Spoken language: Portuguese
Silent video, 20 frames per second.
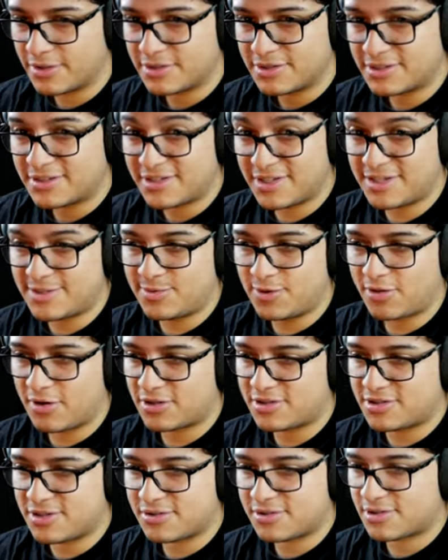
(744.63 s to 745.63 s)

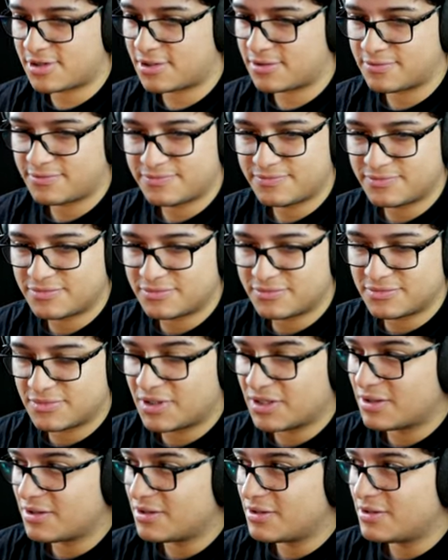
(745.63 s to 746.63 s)
6.400, cara.
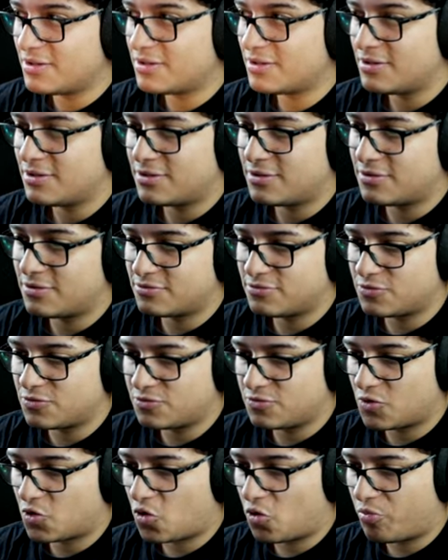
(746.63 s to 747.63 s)

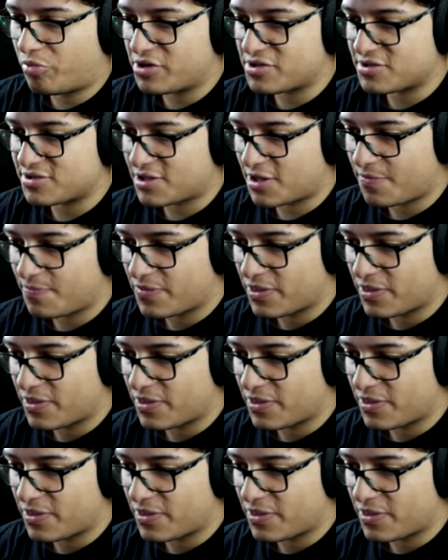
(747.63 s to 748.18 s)
Não, compensa usar.